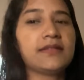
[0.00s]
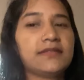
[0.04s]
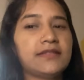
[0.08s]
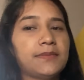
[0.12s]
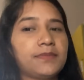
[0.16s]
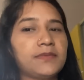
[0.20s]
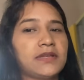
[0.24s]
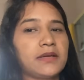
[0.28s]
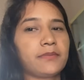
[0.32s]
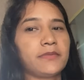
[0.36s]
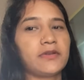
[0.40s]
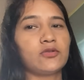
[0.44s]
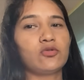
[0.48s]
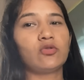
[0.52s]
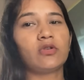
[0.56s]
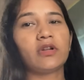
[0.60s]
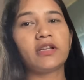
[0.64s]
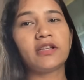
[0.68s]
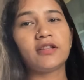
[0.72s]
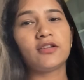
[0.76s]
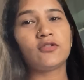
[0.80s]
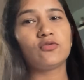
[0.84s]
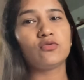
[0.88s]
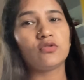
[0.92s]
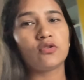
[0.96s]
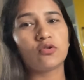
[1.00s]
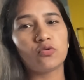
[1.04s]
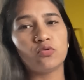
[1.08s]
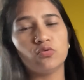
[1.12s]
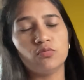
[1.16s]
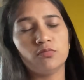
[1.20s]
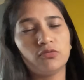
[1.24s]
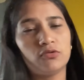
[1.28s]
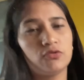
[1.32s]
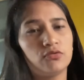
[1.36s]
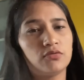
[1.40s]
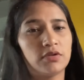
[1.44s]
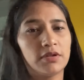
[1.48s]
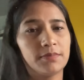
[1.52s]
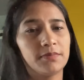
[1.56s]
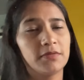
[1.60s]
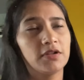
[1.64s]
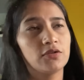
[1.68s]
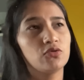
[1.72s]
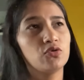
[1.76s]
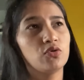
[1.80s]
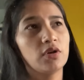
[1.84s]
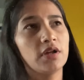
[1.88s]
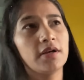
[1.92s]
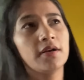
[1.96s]
जब तक मैं थोड़ा इधर उधर घूमती हूँ तब
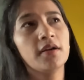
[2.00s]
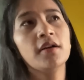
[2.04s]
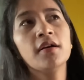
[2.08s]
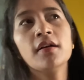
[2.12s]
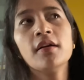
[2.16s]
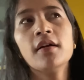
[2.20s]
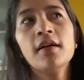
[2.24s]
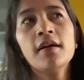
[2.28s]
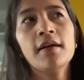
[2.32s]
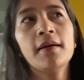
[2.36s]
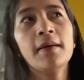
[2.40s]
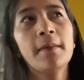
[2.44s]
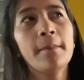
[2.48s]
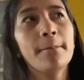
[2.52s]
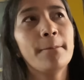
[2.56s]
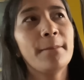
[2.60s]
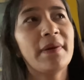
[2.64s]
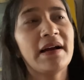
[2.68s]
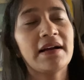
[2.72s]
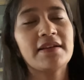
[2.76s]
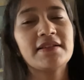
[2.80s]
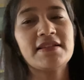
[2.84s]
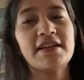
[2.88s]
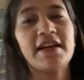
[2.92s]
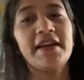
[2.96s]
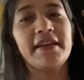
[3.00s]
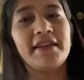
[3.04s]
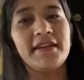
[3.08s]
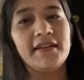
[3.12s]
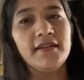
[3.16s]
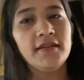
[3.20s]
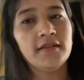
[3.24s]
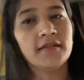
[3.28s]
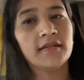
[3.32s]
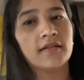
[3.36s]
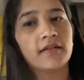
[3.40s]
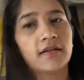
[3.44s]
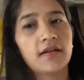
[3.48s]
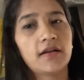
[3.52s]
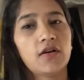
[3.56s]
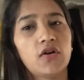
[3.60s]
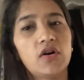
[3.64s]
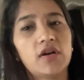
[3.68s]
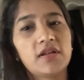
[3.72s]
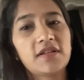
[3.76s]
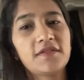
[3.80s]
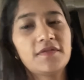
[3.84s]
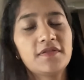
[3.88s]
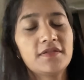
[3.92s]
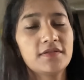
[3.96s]
तक थोड़ा पक जाएगी
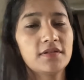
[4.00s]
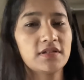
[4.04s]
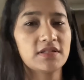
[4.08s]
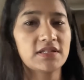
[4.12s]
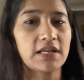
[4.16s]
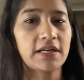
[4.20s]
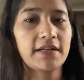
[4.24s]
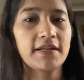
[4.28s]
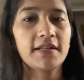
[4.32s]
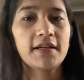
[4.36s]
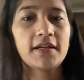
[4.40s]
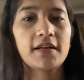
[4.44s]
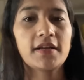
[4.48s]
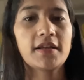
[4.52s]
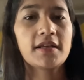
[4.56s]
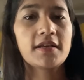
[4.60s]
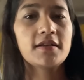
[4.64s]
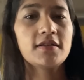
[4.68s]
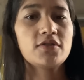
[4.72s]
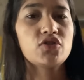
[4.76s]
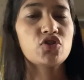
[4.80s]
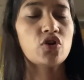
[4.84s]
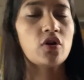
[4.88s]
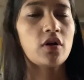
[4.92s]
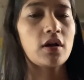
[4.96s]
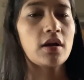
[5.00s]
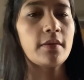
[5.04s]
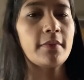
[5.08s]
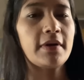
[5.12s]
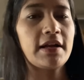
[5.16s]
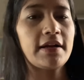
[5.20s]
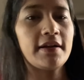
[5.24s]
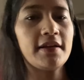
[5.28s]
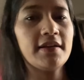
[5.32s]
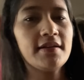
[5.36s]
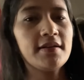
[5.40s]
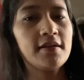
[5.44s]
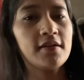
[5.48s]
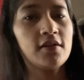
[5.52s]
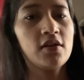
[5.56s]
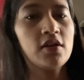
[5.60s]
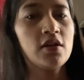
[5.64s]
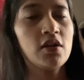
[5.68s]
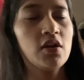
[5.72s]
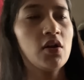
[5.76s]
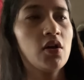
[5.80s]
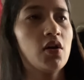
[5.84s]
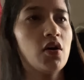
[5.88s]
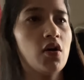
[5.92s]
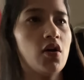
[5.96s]
और तब फिर सट्टे करके छौका मारना है
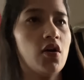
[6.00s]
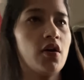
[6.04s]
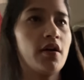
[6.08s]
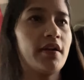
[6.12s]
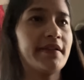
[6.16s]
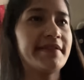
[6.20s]
और